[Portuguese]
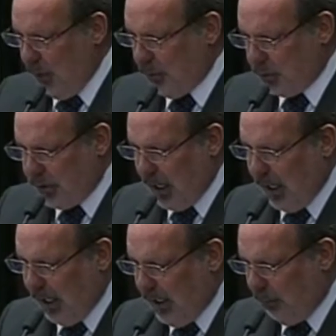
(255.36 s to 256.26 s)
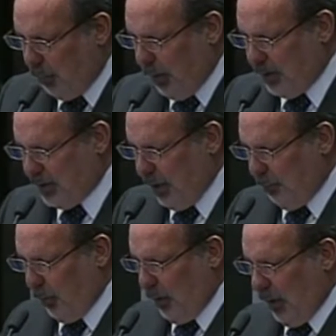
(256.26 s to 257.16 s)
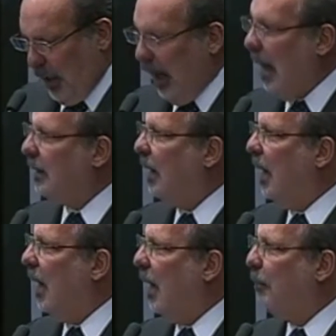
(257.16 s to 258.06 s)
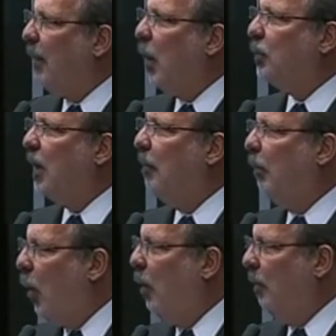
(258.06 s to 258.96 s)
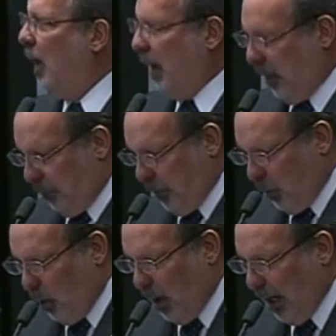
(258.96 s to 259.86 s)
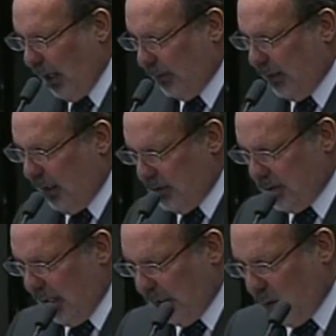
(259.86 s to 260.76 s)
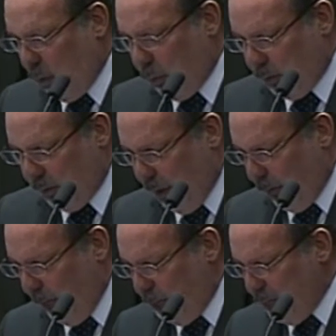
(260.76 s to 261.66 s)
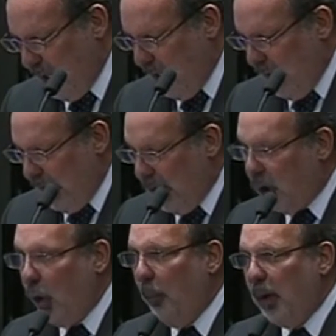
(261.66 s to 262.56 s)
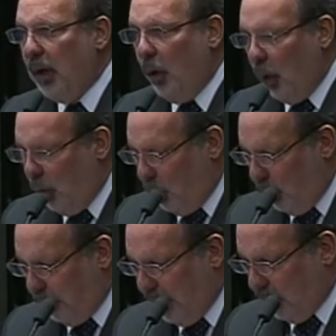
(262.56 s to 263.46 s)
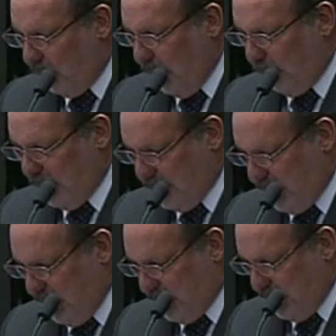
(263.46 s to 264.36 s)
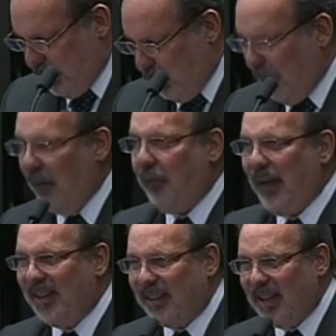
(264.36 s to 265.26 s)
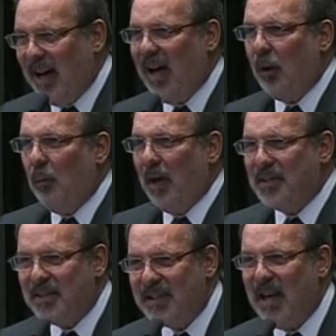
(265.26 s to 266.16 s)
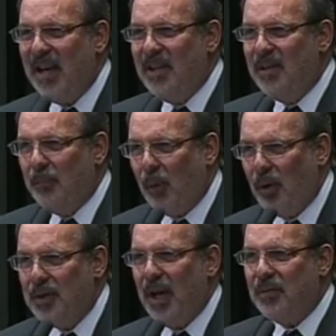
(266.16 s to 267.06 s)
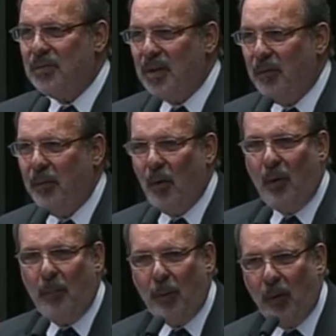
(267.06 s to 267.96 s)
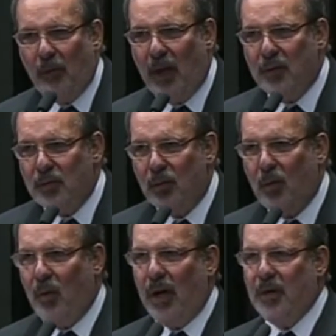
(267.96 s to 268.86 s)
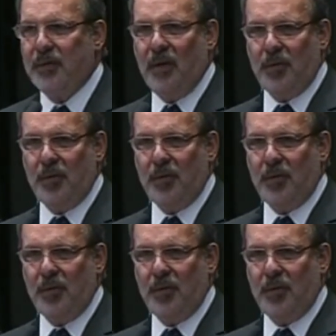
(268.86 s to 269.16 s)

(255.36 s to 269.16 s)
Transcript: Eu destacaria, por exemplo, a, a pauta bomba que ficou caracterizada como tal e que obrigou o governo da presidente Dilma a vetar para uma série de projetos que foram aprovados no Congresso